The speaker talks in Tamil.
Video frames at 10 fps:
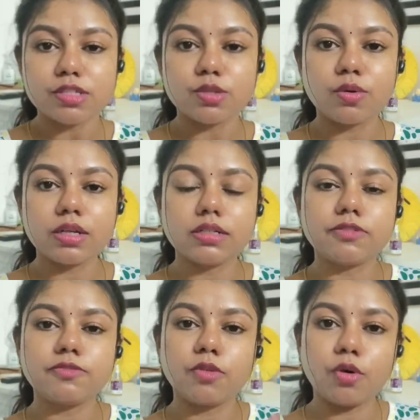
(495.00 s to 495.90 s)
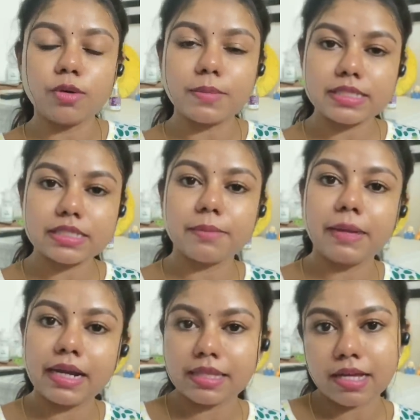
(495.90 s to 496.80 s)
ஸோ உங்களுக்கு ஃபோர் மந்த்ஸ்க்கு
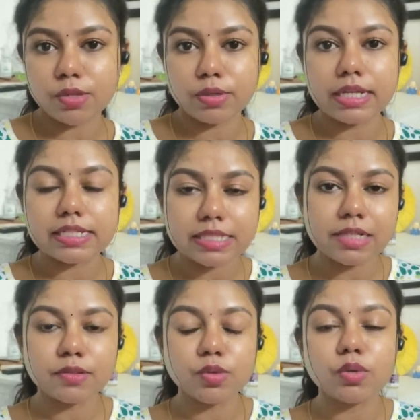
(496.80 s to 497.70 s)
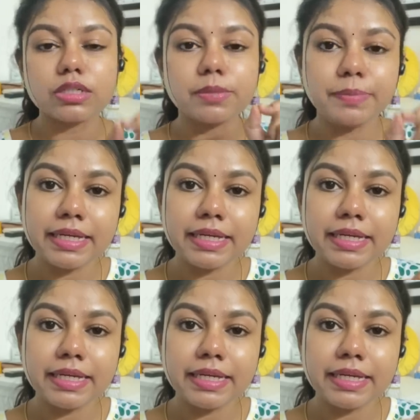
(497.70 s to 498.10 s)
மேலே தான் அதோடைய ரிசல்ட் வந்து உங்களுக்கு